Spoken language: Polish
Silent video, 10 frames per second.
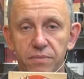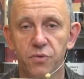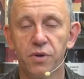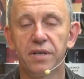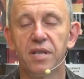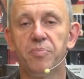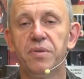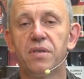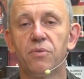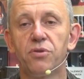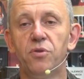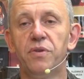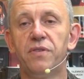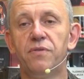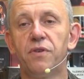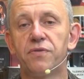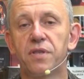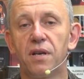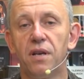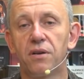Człowiek napisał śluby
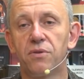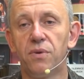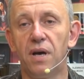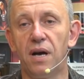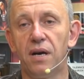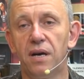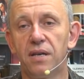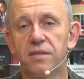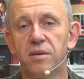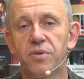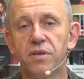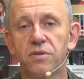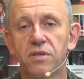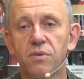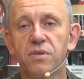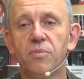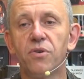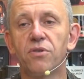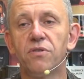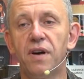lwowskie dla króla, a następnie został
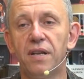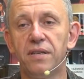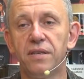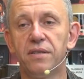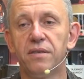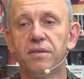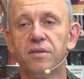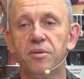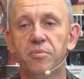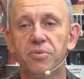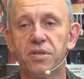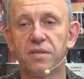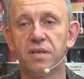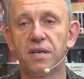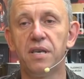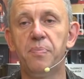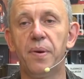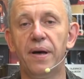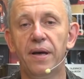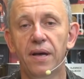zamordowany e, przez
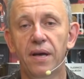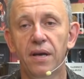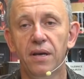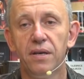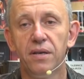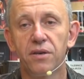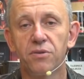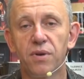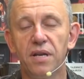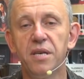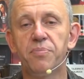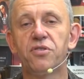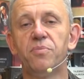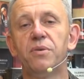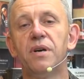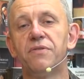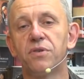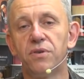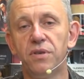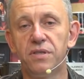ekipę, e, która nie przybyła w
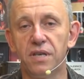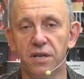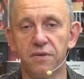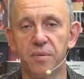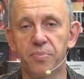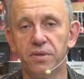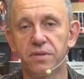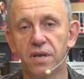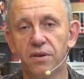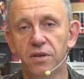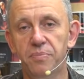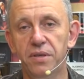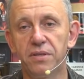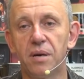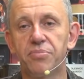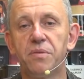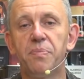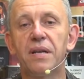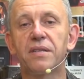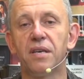okolice Janowa Polskiego i Pińska
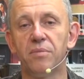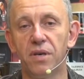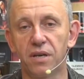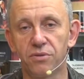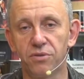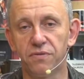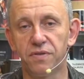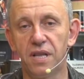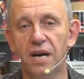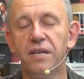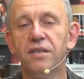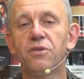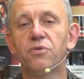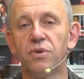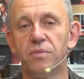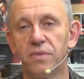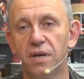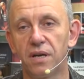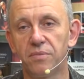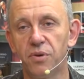przypadkiem, jak to się wydaje niektórym.
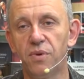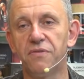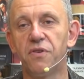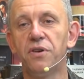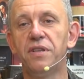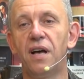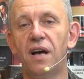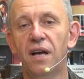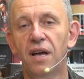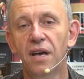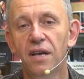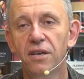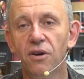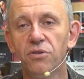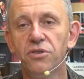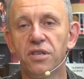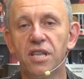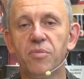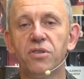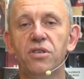Tak? Była wojna i oni się
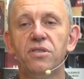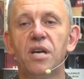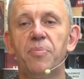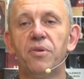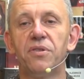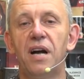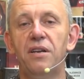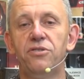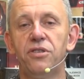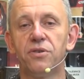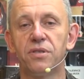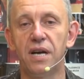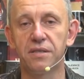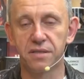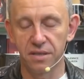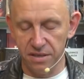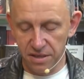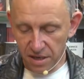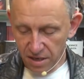tam gdzieś zaplątali, ci kozacy,